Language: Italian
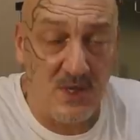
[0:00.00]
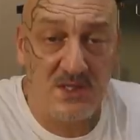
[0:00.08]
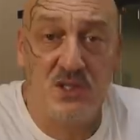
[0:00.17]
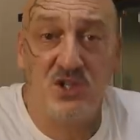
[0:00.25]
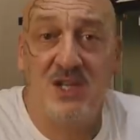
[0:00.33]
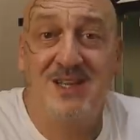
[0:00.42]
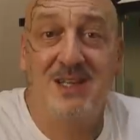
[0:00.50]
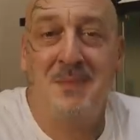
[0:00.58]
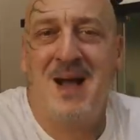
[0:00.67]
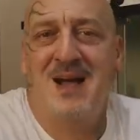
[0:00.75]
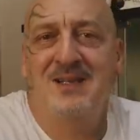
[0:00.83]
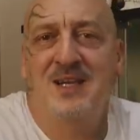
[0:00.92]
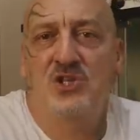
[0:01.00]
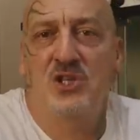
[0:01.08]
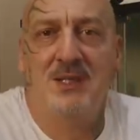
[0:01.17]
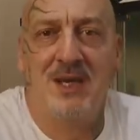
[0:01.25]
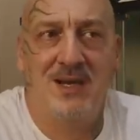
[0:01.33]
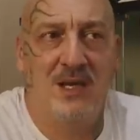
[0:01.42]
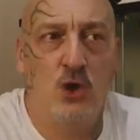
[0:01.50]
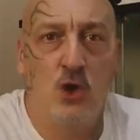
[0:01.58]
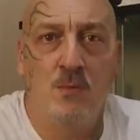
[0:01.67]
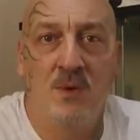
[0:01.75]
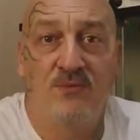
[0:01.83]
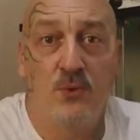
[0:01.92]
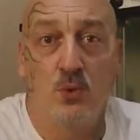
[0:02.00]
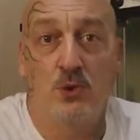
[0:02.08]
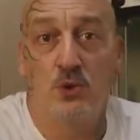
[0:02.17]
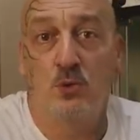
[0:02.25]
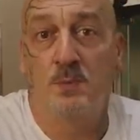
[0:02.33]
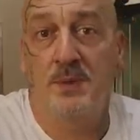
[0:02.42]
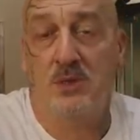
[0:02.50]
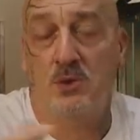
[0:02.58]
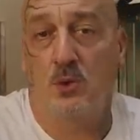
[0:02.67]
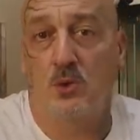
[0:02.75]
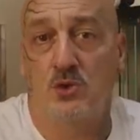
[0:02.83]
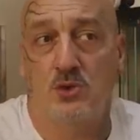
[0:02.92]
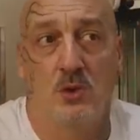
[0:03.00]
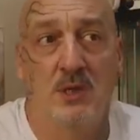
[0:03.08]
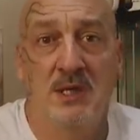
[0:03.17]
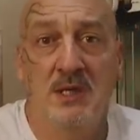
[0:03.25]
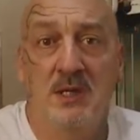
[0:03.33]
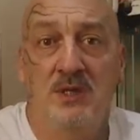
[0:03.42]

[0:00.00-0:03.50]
queste scelte, ma ad accettarle come frutto di un percorso